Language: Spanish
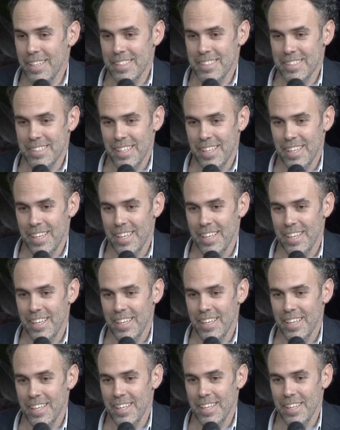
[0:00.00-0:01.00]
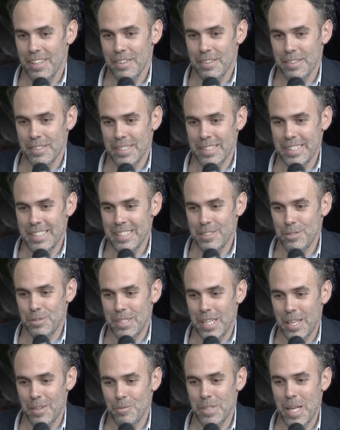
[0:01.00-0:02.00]
Este,
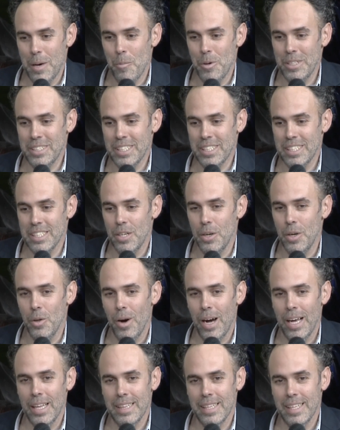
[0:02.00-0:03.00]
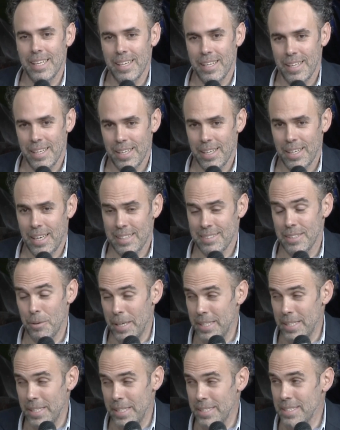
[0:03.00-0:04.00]
es una, muestra individual de
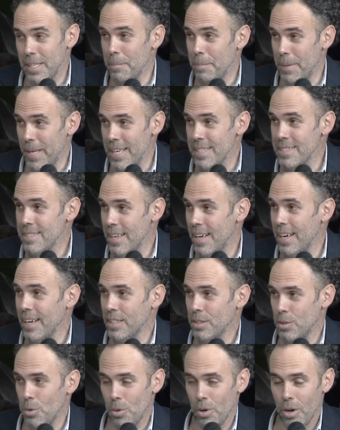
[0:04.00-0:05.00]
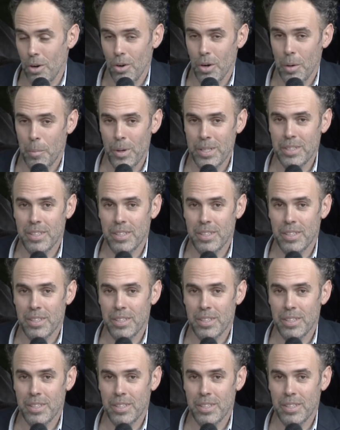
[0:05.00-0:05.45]
casi 20 piezas que estuvo